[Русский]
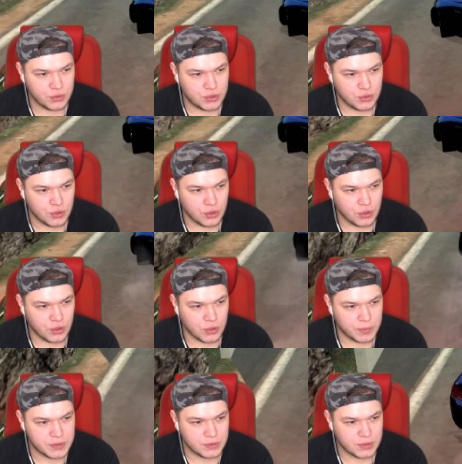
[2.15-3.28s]

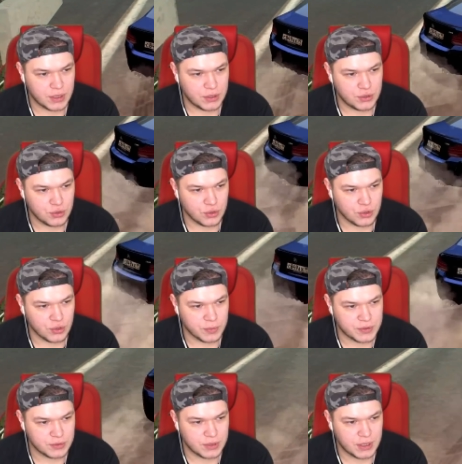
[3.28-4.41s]
Ёпс туда, ёпс
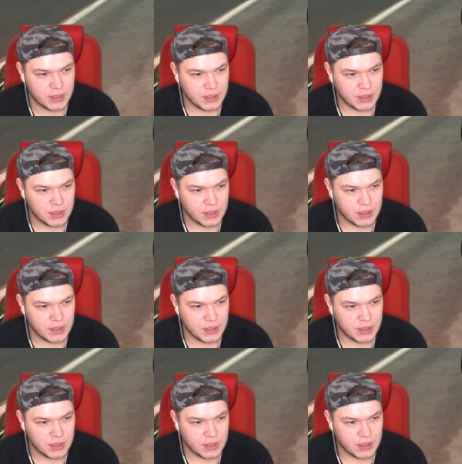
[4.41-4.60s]
туда.